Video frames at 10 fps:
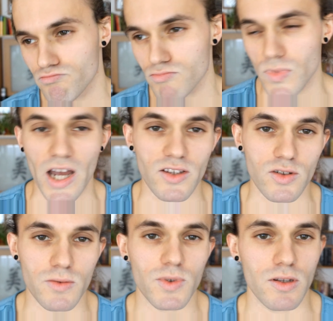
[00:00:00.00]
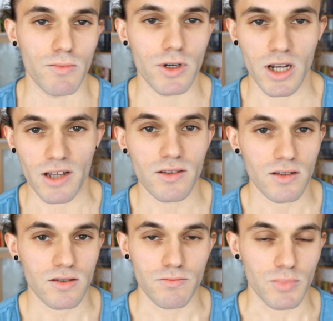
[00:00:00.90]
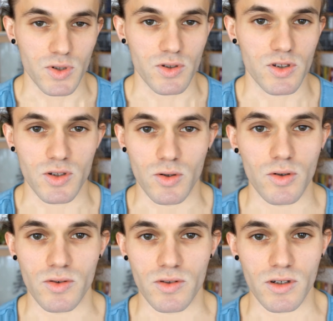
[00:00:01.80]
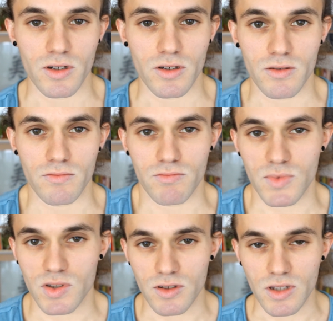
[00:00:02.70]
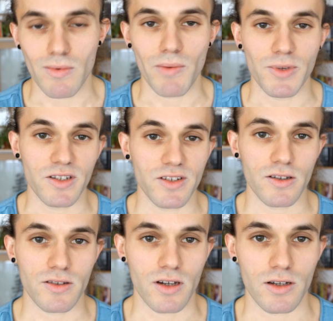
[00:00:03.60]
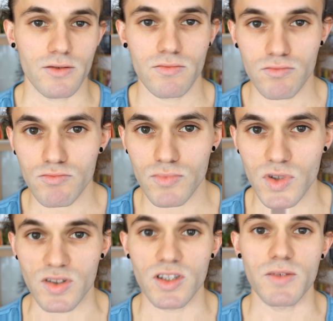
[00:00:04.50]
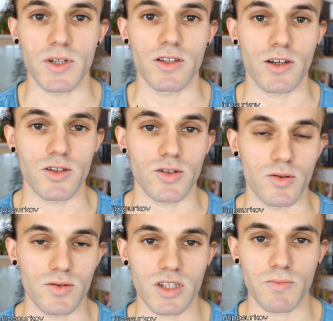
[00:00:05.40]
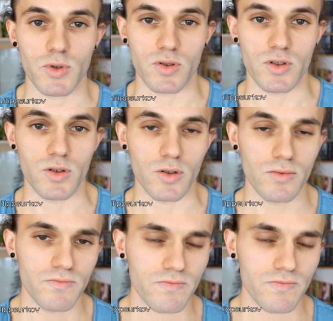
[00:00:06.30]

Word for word: ja, so ziemlich der bekanntesten Position, äh, in der man meditieren kann, die Sitzmeditation, Sitzposition.